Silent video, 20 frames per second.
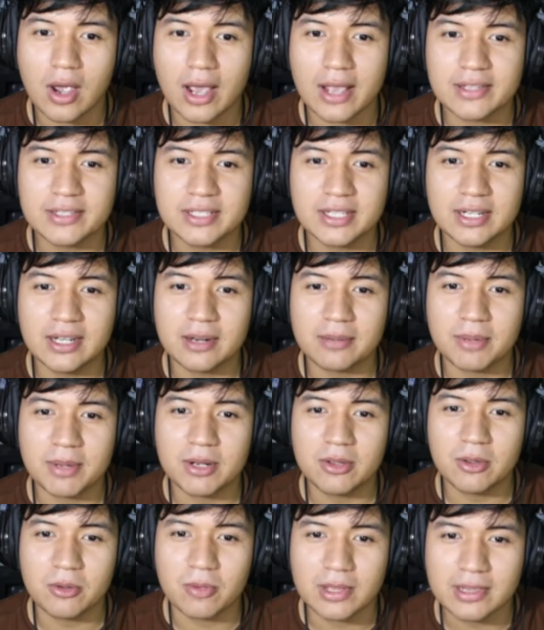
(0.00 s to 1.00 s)
Ahí está el
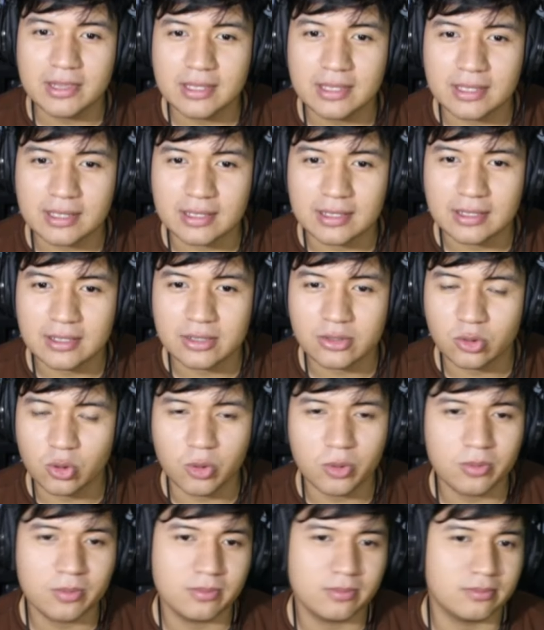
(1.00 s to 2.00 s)
hermano de Wendy.
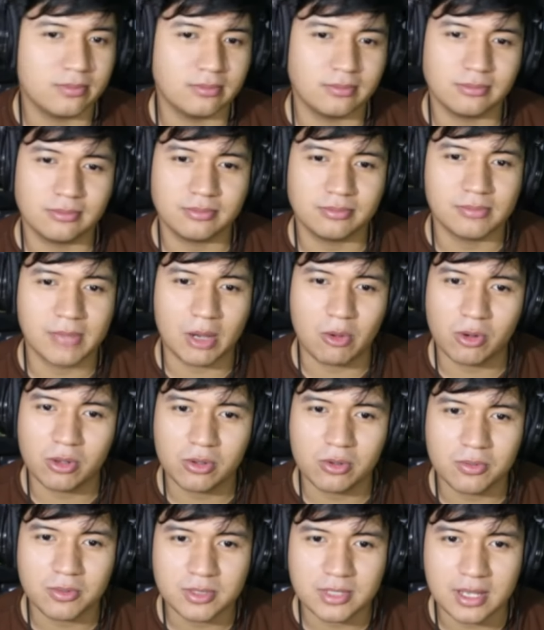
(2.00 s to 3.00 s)
No me
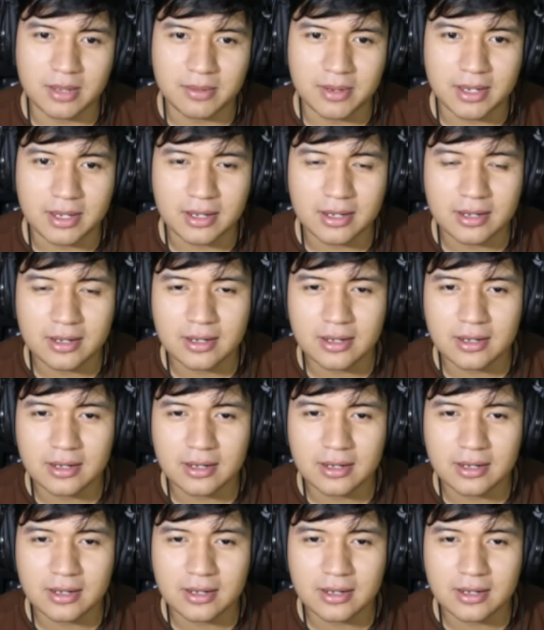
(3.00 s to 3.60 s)
acuerdo cómo se llama.